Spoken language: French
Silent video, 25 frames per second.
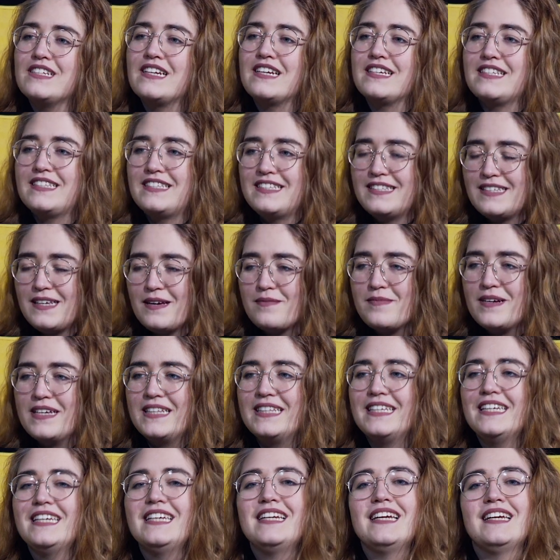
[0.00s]
C'est la sixième mhm.
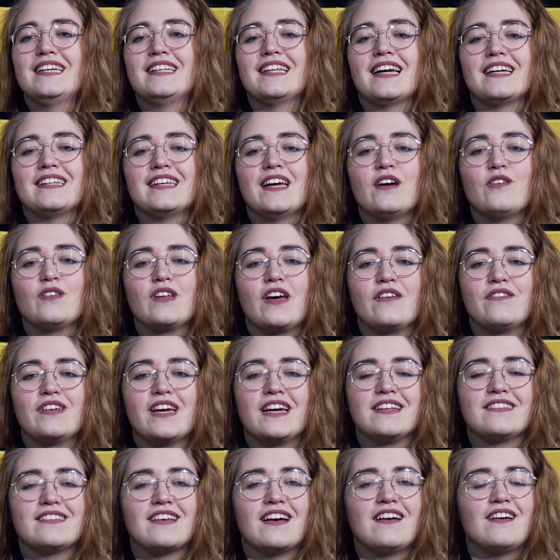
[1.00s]
année. L'année dernière, on
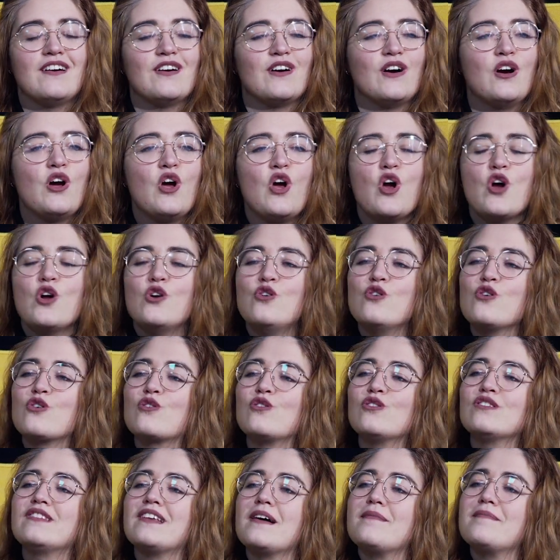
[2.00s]
avait atteint le
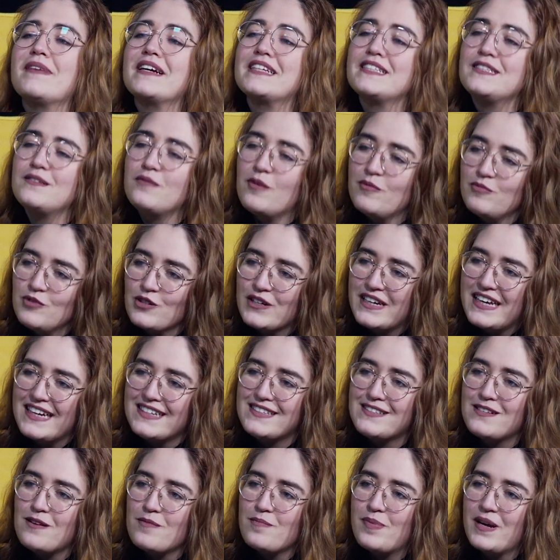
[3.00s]
le quota maximum de
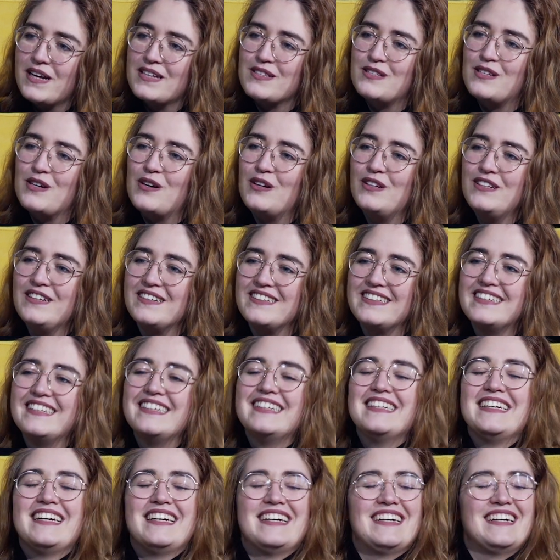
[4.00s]
400 ah personnes.
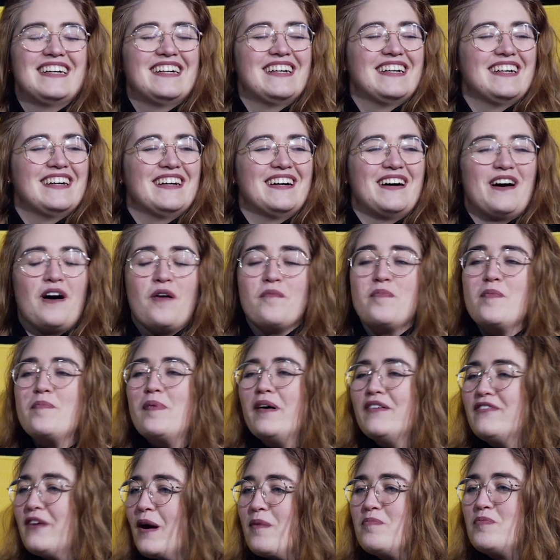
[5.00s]
Ah euh, on peut
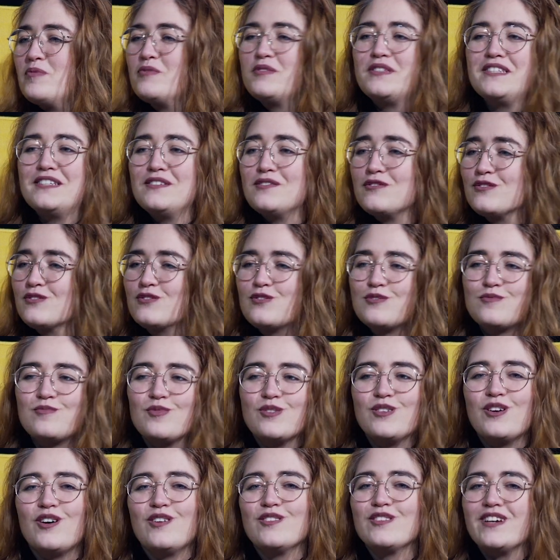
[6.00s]
pas faire plus, sinon tout
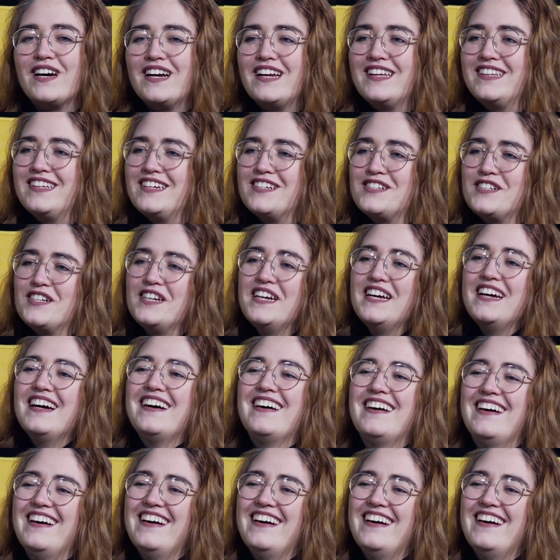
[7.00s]
le monde rentre à la nage.